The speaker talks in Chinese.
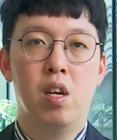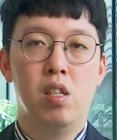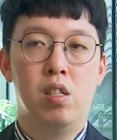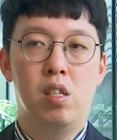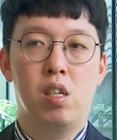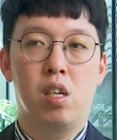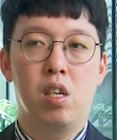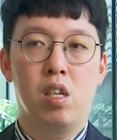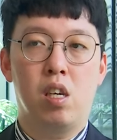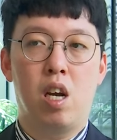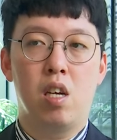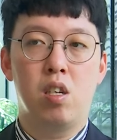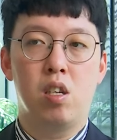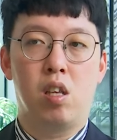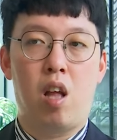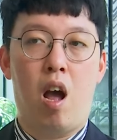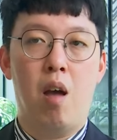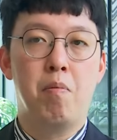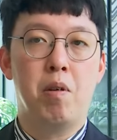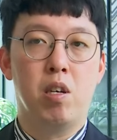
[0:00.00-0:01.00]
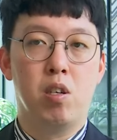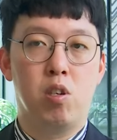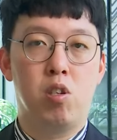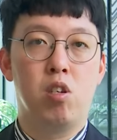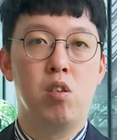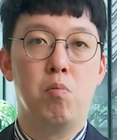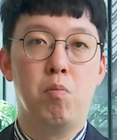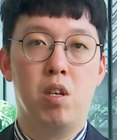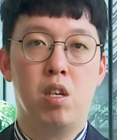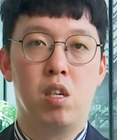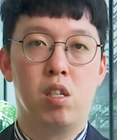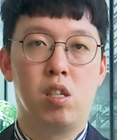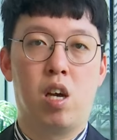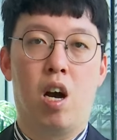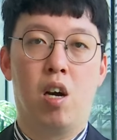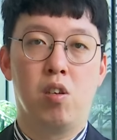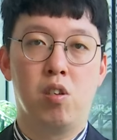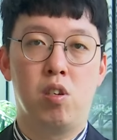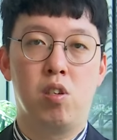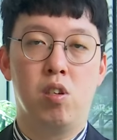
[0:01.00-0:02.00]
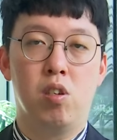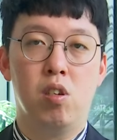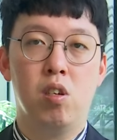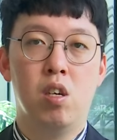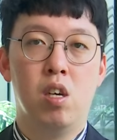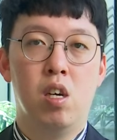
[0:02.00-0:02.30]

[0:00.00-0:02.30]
这个应该是台北市民的尝试。